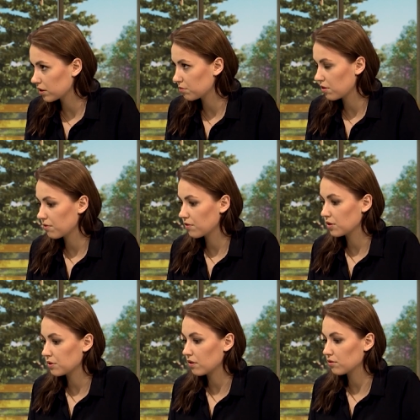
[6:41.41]
kiedy byłam we
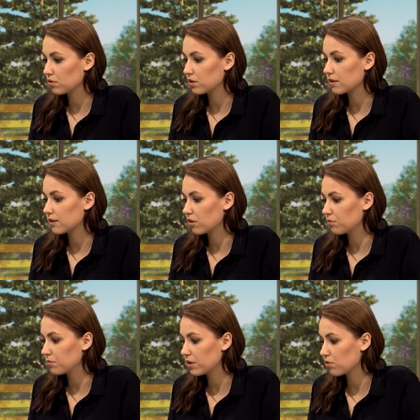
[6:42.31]
Wrocławiu, i ze
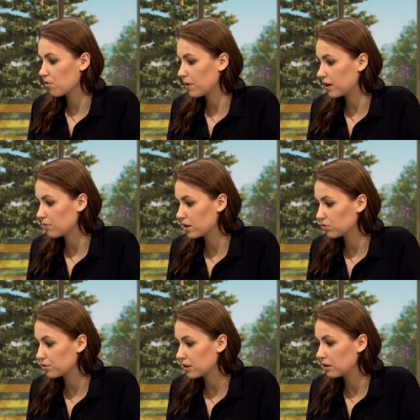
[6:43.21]
znajomymi jej chłopaka
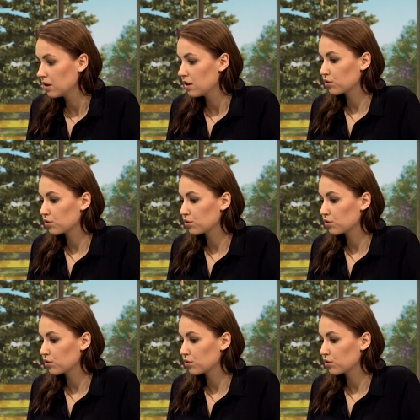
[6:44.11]
Markusa,